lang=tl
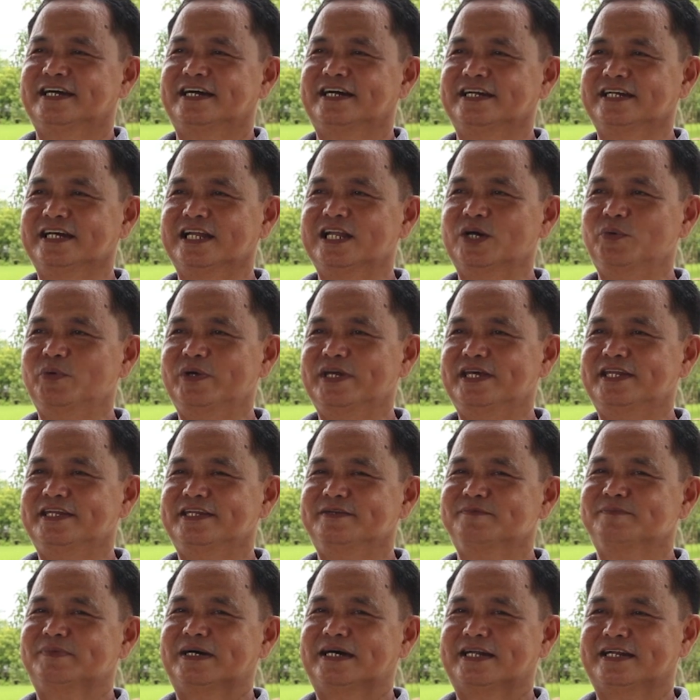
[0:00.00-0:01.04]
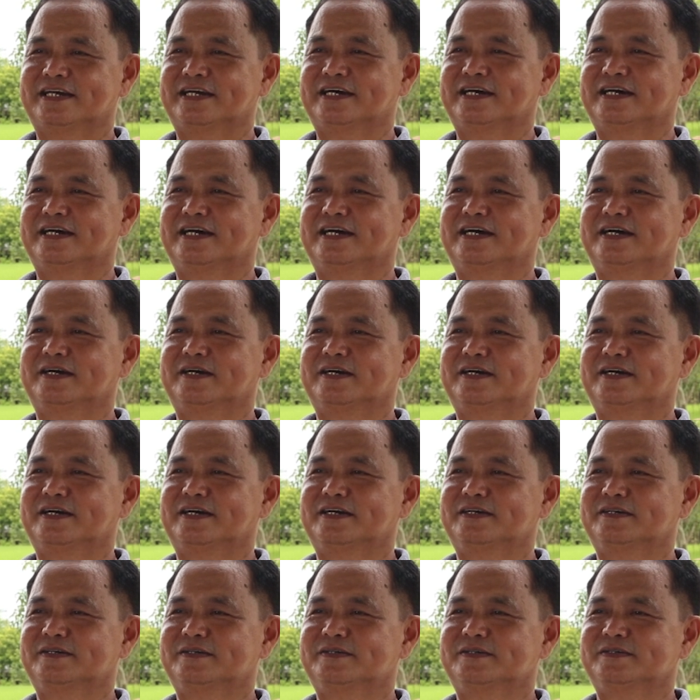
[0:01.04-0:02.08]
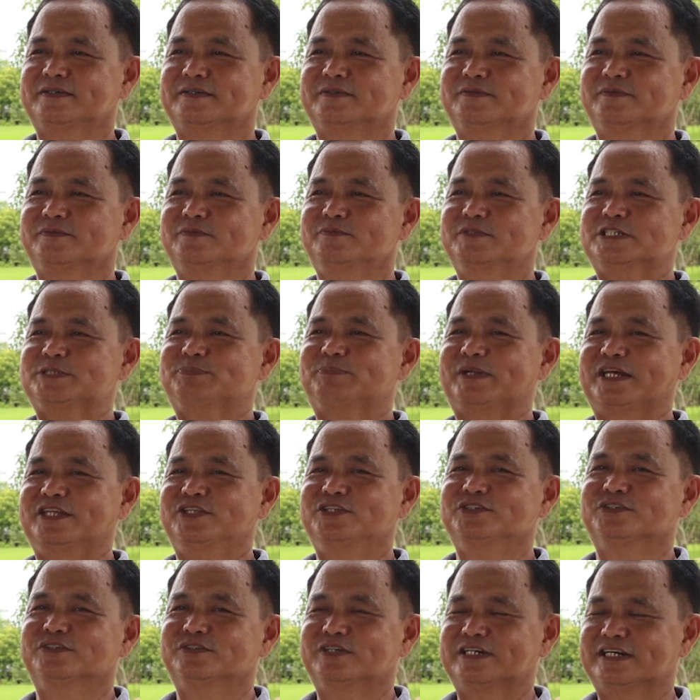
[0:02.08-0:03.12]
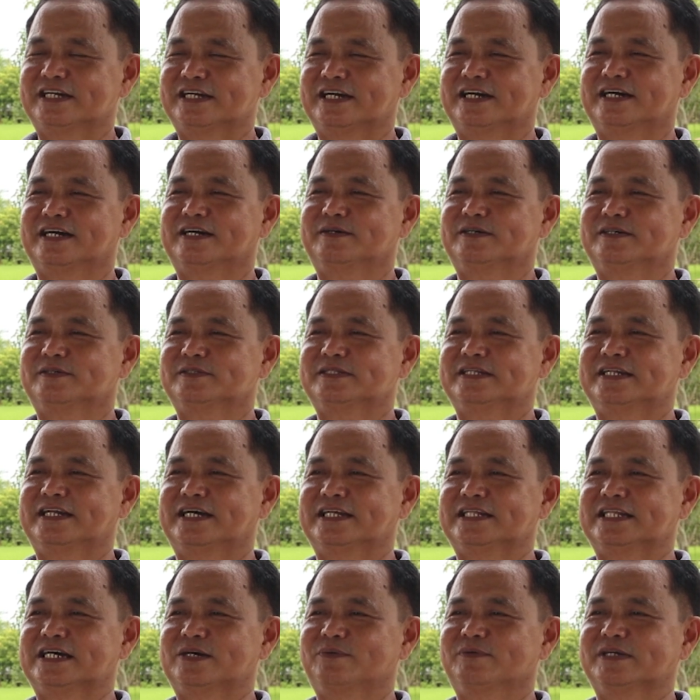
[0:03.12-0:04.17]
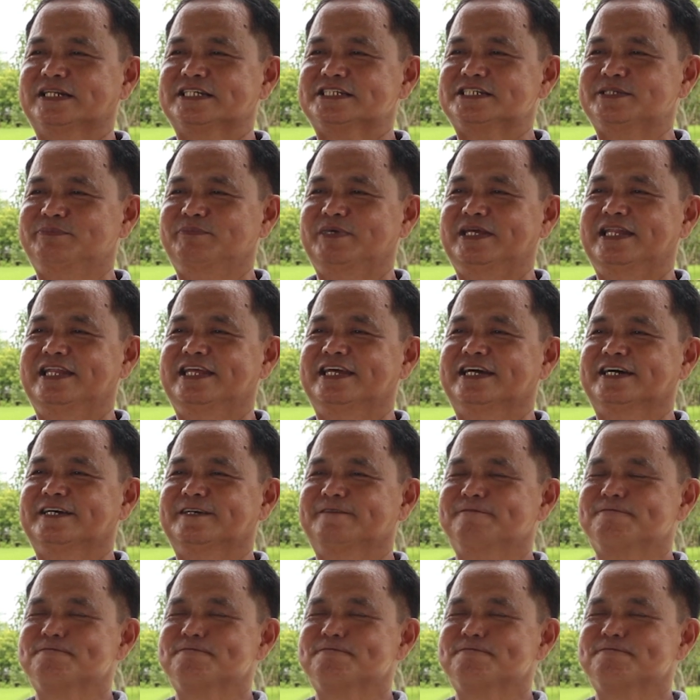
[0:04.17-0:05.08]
uh, galawin para mispread yung uh, tinatawag na semilya.